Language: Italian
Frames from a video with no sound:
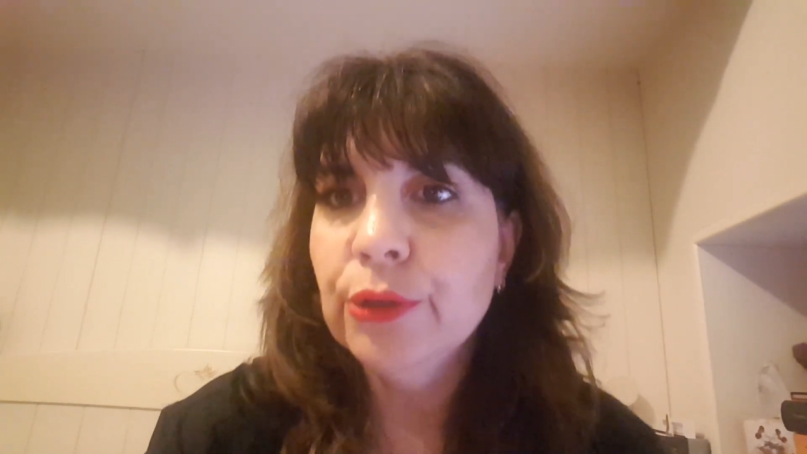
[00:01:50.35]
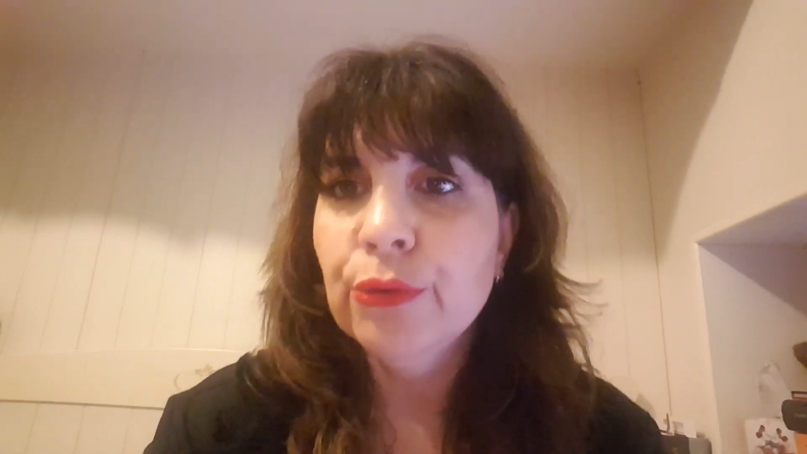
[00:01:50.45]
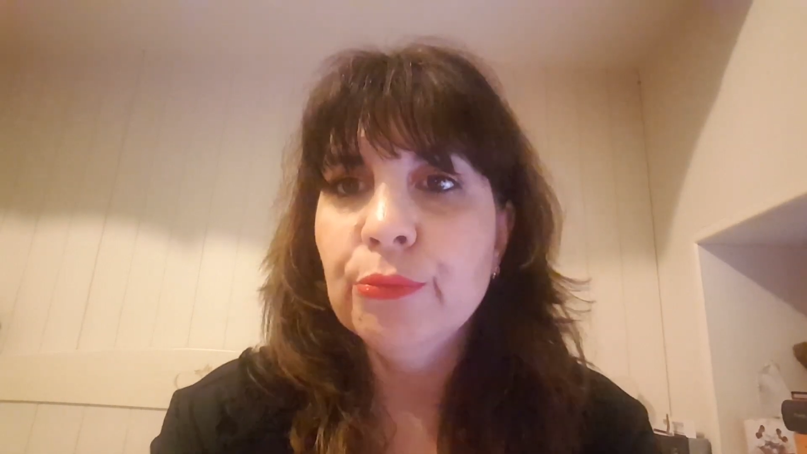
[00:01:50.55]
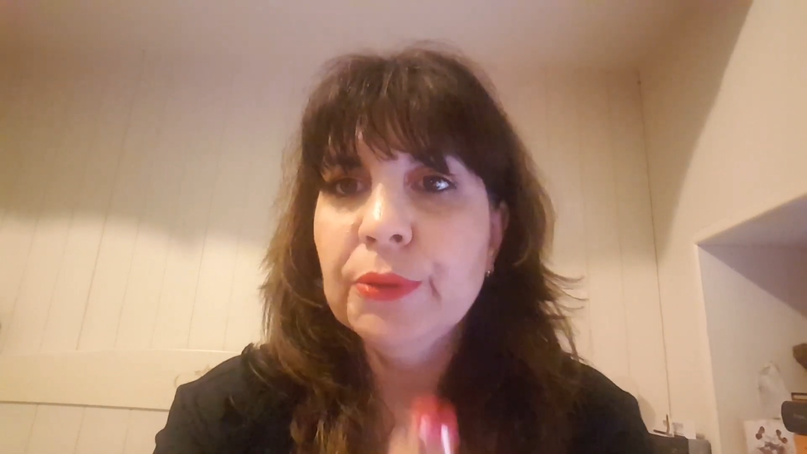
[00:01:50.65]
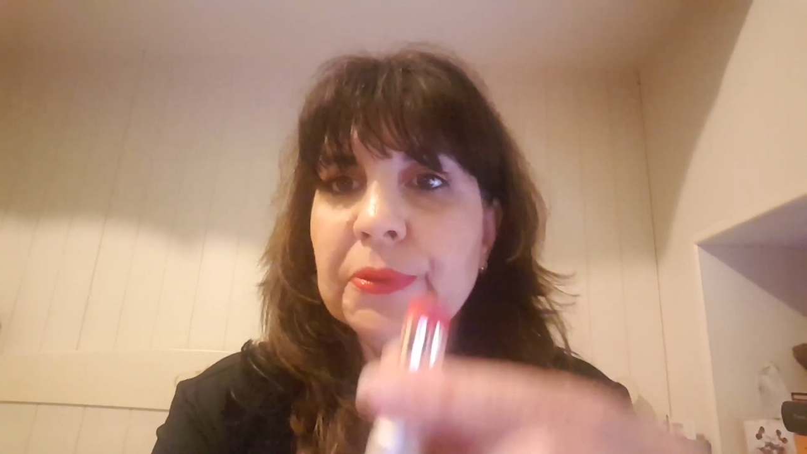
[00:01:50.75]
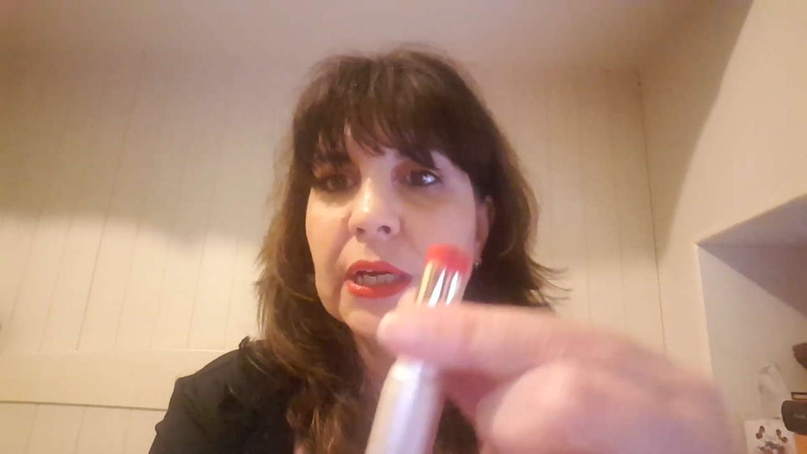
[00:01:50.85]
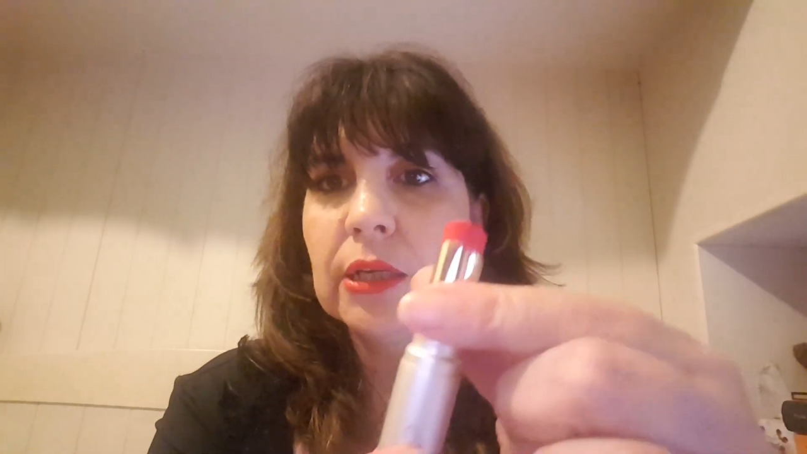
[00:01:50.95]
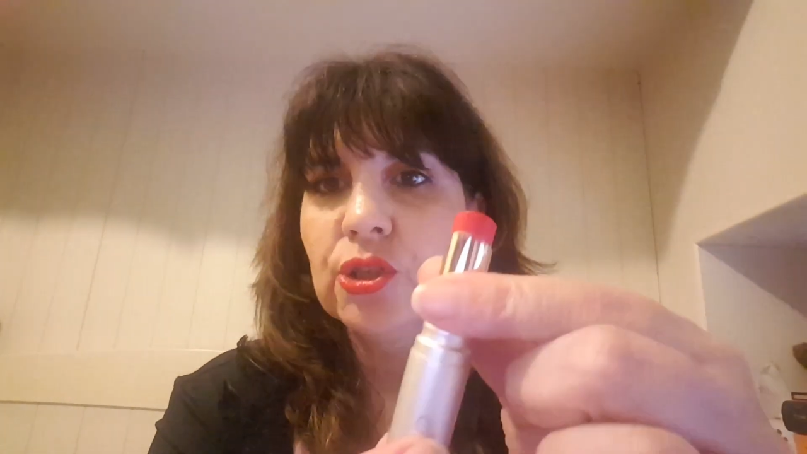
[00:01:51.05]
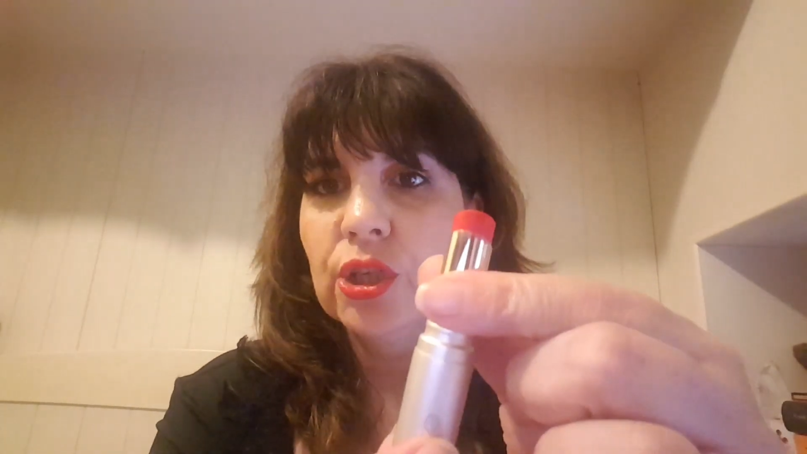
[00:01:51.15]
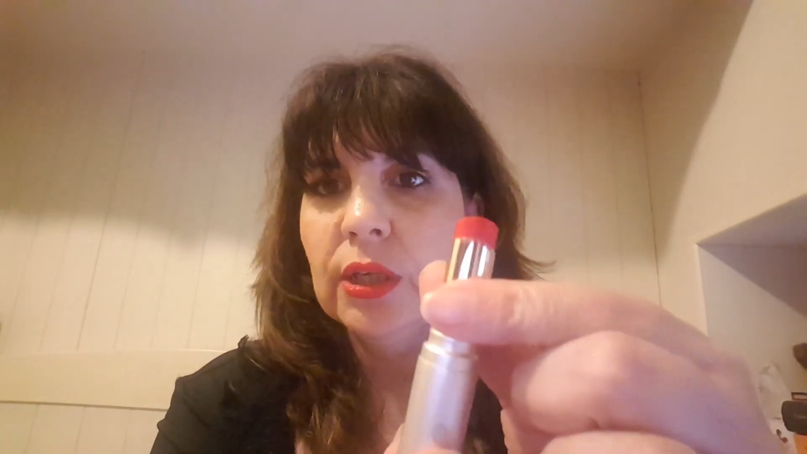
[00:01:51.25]
non mi
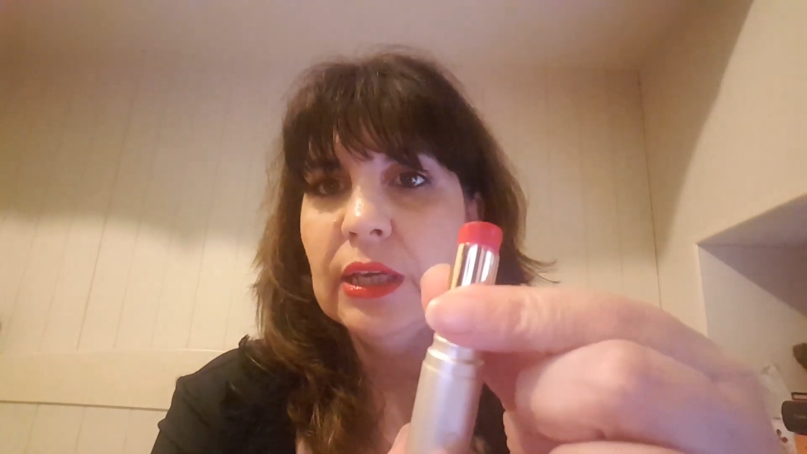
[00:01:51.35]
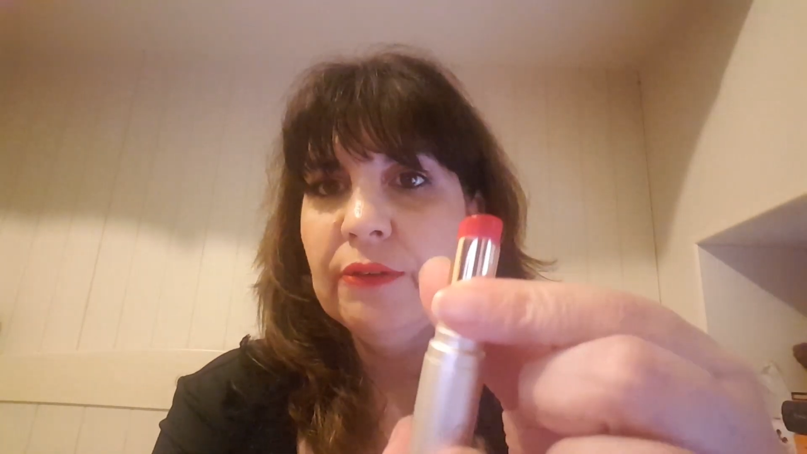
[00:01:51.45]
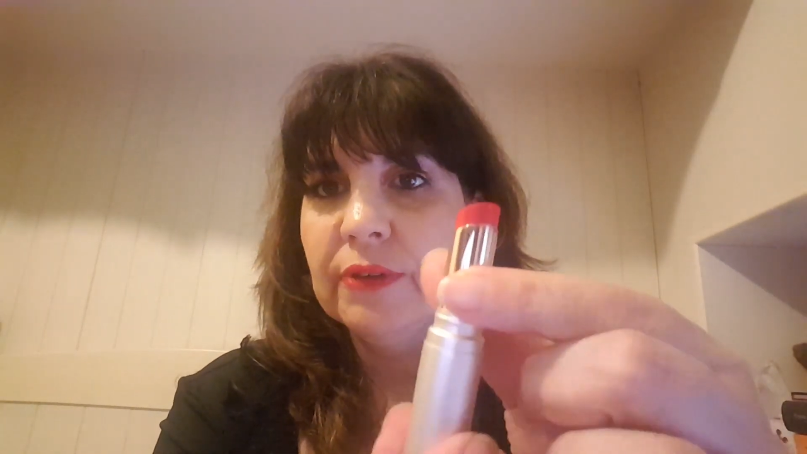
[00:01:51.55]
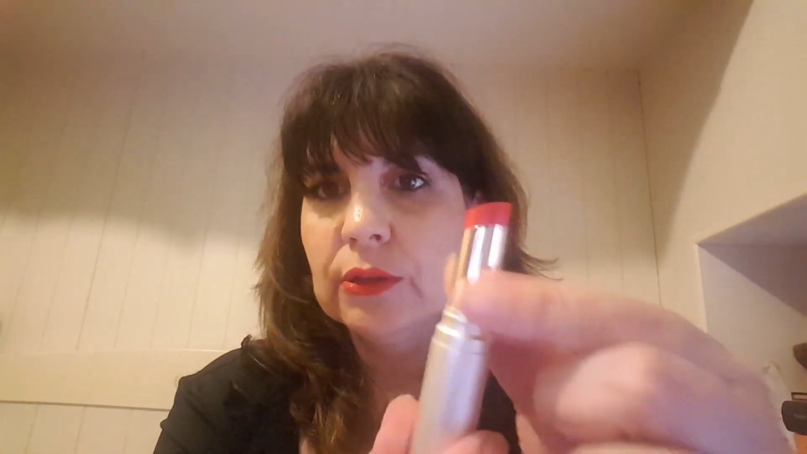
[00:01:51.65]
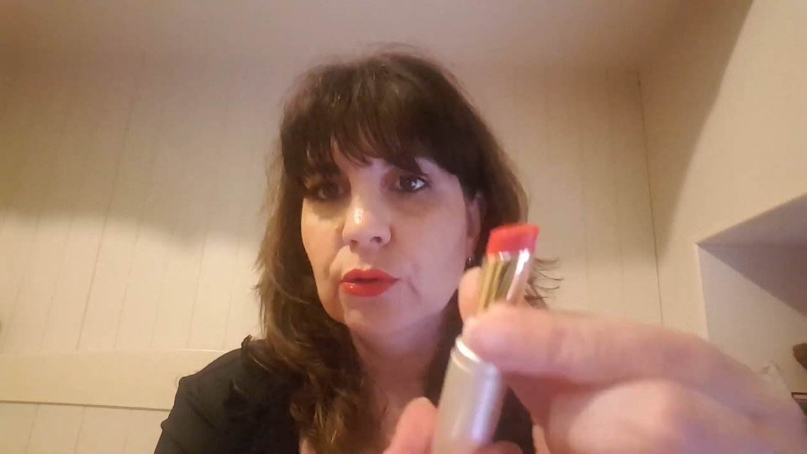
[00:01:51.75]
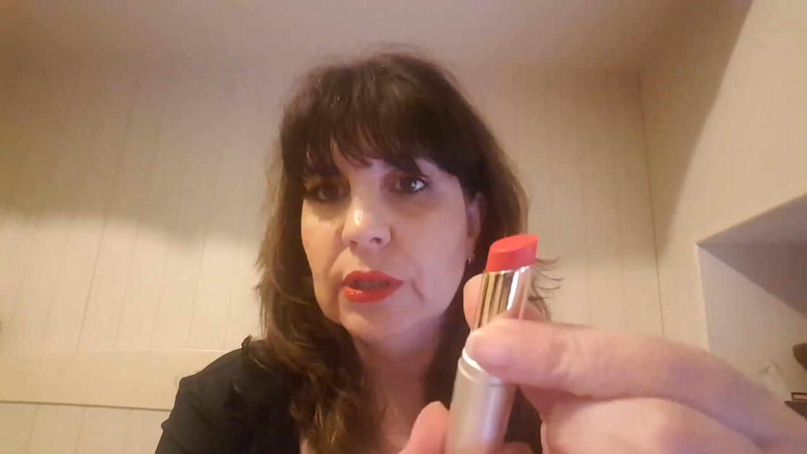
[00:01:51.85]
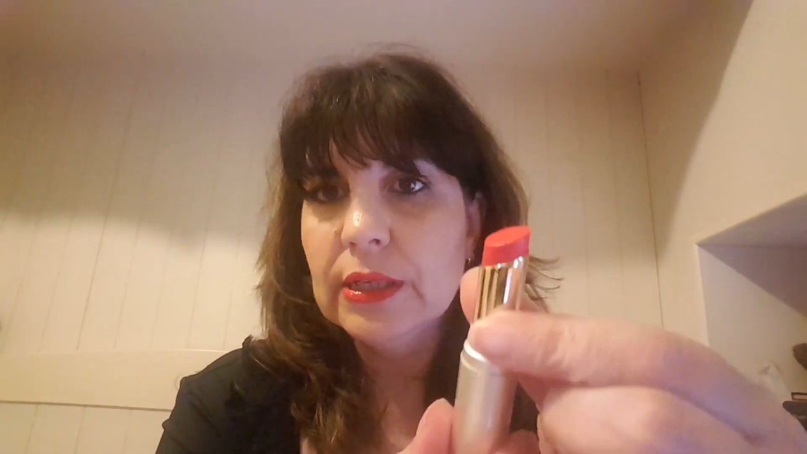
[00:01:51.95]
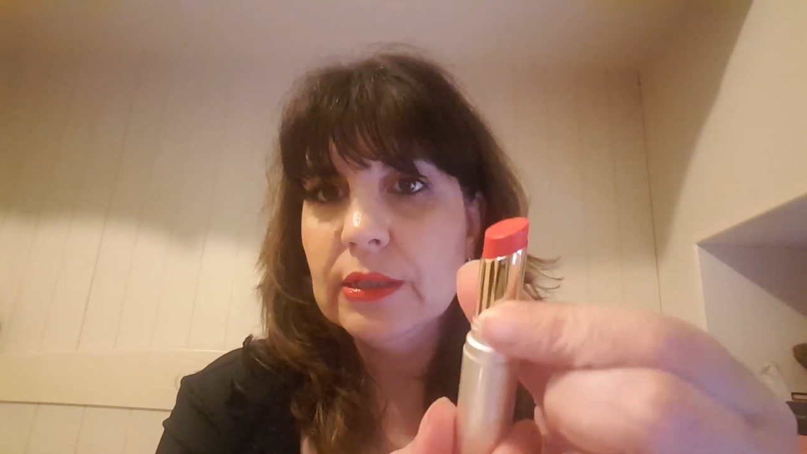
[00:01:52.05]
piace è il fatto che